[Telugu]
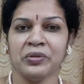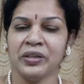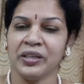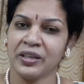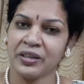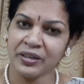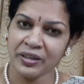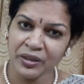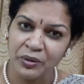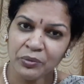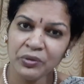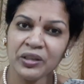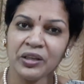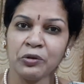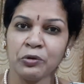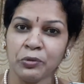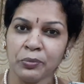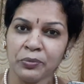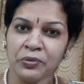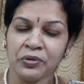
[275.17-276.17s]
ఇక్కడే ఉన్నాయి
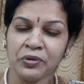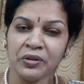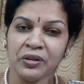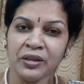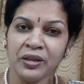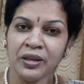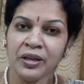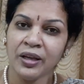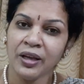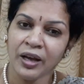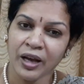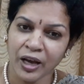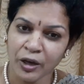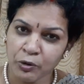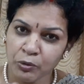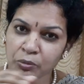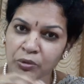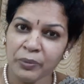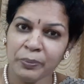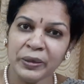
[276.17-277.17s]
రూమ్స్ ఆ
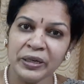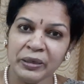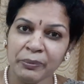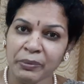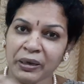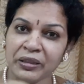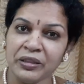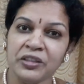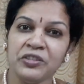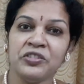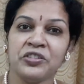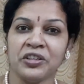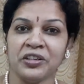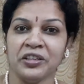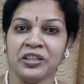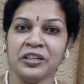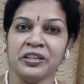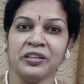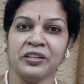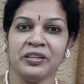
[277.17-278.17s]
రూమ్లో పెట్టి
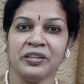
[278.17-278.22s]
బంధించండి